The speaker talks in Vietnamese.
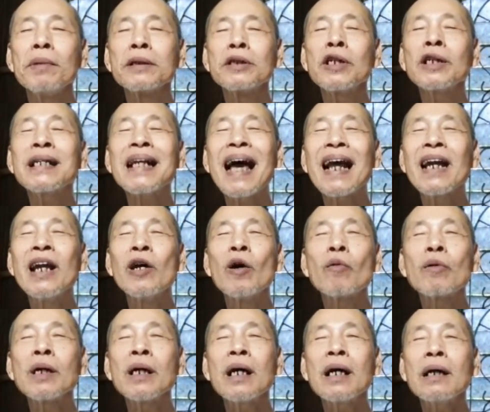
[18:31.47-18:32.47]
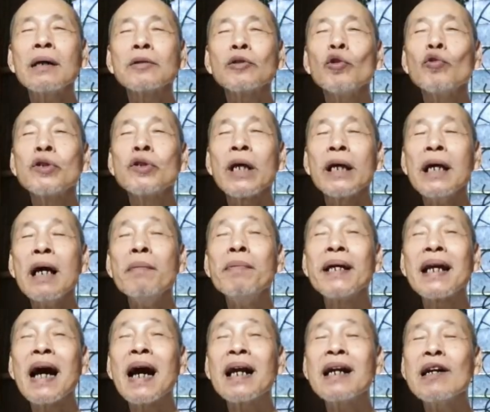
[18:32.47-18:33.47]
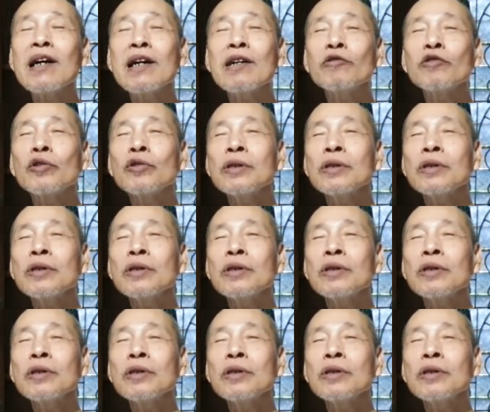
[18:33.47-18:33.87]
mà xuất gia liệu có tu sĩ ở bình an á